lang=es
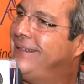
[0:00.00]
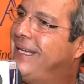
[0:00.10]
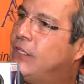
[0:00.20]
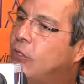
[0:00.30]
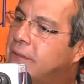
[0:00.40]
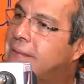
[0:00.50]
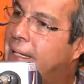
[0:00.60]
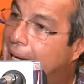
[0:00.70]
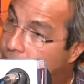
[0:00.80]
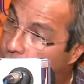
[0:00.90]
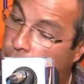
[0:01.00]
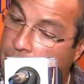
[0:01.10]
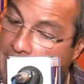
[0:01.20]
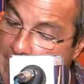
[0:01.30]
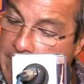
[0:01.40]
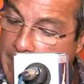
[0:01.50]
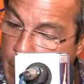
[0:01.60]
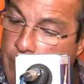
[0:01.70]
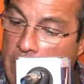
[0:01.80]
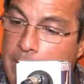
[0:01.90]
Entonces, eso que usted dice es
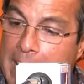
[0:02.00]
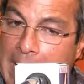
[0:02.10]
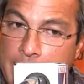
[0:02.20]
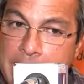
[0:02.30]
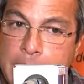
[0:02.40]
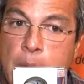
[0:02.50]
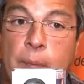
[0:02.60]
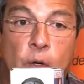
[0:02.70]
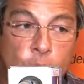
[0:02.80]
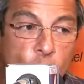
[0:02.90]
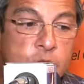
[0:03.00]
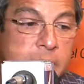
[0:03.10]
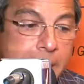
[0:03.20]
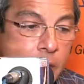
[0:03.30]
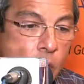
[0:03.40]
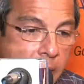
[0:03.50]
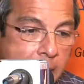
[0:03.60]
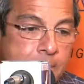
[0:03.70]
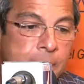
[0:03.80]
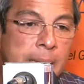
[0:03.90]
un problema gravísimo, pero yo sí digo
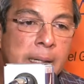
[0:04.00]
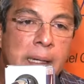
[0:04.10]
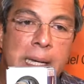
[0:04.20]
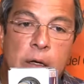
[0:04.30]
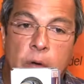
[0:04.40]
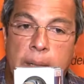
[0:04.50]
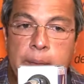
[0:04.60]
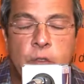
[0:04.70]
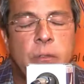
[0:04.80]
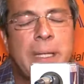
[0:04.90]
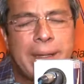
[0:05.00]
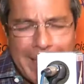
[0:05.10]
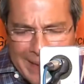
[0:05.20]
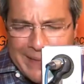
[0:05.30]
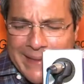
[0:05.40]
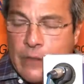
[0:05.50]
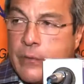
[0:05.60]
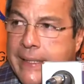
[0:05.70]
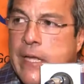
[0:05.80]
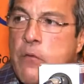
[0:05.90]
que le Yo eh,
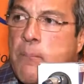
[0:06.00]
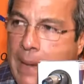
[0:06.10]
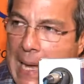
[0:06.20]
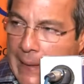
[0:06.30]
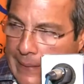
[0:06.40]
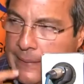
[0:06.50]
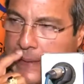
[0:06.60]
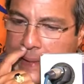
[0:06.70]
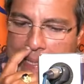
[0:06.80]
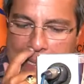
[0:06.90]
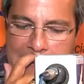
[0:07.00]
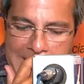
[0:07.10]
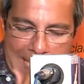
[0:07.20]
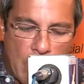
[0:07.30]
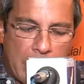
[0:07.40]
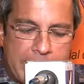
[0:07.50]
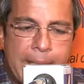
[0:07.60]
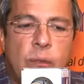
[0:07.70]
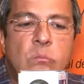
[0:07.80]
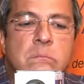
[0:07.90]
entiendo que ya hay un plan, ¿ah? que ya el Senagua
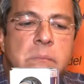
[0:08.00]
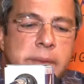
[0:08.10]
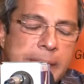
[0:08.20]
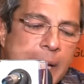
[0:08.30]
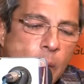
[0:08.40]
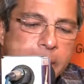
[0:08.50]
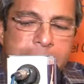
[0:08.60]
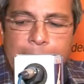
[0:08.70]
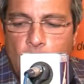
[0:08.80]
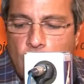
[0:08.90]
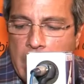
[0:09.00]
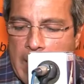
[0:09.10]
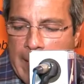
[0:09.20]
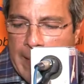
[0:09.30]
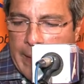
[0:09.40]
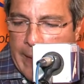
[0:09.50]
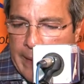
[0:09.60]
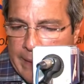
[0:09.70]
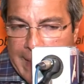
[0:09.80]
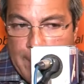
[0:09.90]
tiene un Senagua tiene una
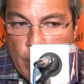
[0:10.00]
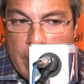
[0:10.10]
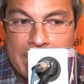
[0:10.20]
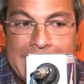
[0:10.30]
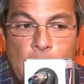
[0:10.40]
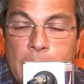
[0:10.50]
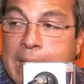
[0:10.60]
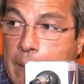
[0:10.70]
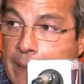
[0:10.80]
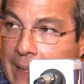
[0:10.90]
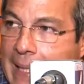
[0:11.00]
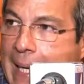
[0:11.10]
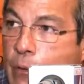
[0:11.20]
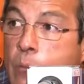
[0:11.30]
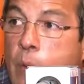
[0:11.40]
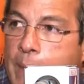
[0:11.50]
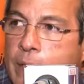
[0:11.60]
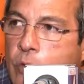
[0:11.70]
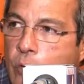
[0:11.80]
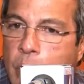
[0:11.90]
eh, tiene proyectado intervenir en algún
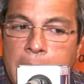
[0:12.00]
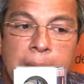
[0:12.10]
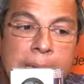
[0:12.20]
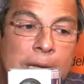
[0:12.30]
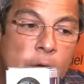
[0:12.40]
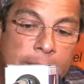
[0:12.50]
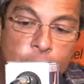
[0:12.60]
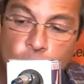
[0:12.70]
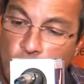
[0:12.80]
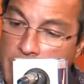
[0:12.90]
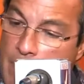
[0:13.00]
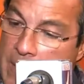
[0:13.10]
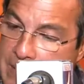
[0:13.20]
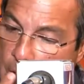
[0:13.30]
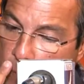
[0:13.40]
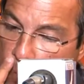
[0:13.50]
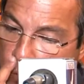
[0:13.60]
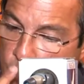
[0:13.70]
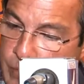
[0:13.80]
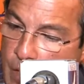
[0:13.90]
momento, Y lo que nosotros vamos a hacer
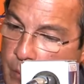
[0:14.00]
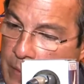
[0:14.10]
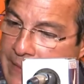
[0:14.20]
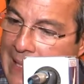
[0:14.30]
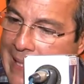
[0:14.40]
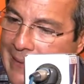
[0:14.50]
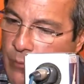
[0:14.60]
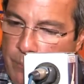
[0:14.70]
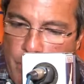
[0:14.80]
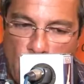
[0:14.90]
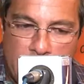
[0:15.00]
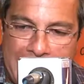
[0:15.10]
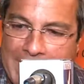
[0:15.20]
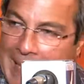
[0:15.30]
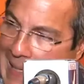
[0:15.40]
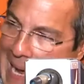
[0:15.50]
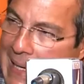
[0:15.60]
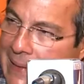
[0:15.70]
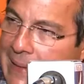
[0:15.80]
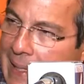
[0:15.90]
como Consejo Provincial es un poco
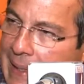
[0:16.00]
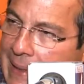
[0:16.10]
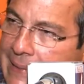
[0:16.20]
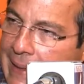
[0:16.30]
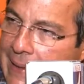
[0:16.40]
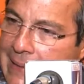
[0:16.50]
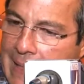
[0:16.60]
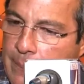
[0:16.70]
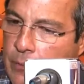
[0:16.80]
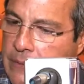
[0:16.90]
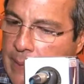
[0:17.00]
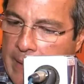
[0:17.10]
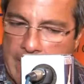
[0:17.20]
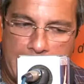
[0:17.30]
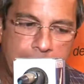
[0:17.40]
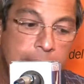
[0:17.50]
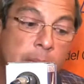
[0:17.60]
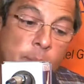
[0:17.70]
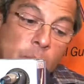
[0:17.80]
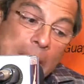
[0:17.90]
descargar esta, este, esta responsabilidad.
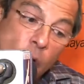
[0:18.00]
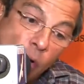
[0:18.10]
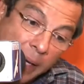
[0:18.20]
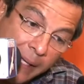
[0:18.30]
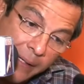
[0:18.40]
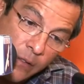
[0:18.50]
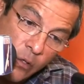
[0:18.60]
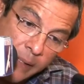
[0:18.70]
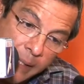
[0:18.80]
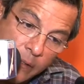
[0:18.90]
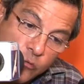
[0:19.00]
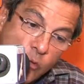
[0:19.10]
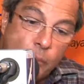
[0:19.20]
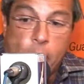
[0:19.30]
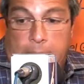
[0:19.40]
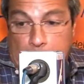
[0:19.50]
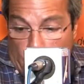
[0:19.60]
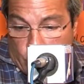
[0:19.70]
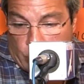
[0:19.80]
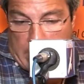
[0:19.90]
Por ahora, lo que
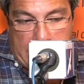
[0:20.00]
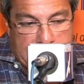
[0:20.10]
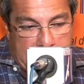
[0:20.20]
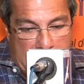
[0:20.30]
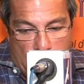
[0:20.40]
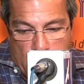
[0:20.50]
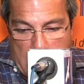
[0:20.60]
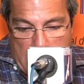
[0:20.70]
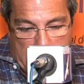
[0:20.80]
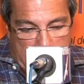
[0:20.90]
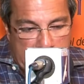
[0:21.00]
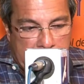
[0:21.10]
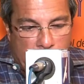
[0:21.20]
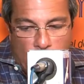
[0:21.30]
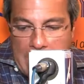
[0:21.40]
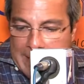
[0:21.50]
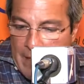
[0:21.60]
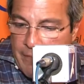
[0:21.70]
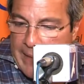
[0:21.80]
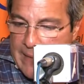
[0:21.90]
suponemos es que será una, una
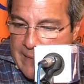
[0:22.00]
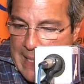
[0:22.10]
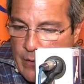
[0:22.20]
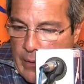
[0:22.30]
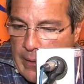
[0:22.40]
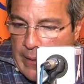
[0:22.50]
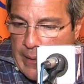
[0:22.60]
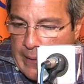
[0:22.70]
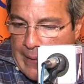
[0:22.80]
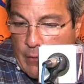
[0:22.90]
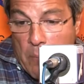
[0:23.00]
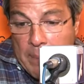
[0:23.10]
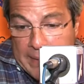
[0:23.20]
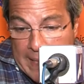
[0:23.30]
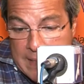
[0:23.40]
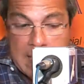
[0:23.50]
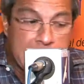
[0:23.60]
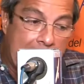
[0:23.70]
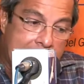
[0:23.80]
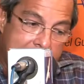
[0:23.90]
transferencia eh, de competencias,
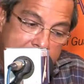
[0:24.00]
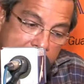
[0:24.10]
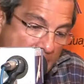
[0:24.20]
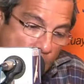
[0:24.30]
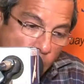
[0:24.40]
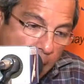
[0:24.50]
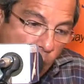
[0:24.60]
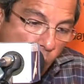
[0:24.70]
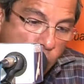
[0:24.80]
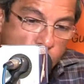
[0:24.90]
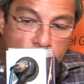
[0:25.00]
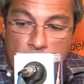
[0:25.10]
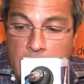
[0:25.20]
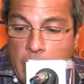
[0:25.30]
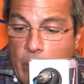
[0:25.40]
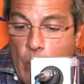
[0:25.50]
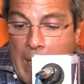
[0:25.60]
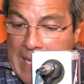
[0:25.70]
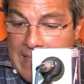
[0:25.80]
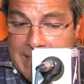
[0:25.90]
si es así, será con recursos
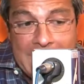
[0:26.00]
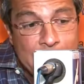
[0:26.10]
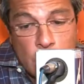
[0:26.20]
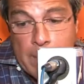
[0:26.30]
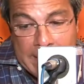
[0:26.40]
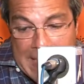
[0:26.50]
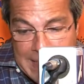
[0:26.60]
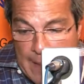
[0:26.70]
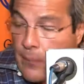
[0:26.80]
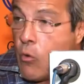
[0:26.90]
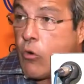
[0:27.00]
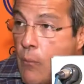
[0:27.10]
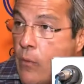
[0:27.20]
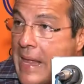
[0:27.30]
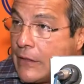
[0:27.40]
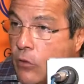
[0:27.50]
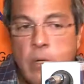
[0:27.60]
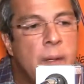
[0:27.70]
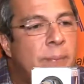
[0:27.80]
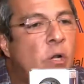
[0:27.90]
Ojalá así sea, de otra manera será un comodato,
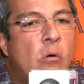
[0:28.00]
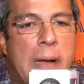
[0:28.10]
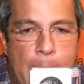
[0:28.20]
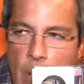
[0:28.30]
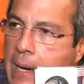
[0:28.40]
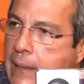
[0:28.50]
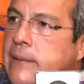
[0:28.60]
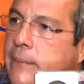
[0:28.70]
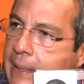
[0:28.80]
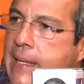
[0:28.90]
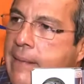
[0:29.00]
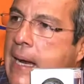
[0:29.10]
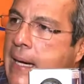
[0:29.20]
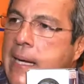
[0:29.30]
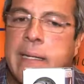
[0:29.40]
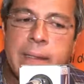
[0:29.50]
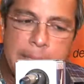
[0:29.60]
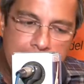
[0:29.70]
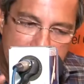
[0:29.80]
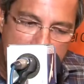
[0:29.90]
pero vamos a recibir la draga
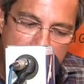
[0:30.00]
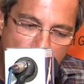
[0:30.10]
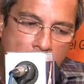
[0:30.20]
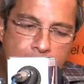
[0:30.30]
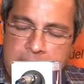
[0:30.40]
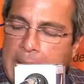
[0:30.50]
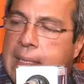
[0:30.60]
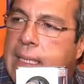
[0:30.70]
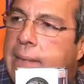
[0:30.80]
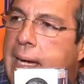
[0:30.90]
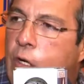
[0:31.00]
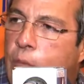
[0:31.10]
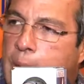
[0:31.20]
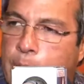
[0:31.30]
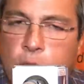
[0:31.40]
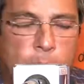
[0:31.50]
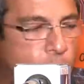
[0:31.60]
y ya vamos a empezar a trabajar lo más pronto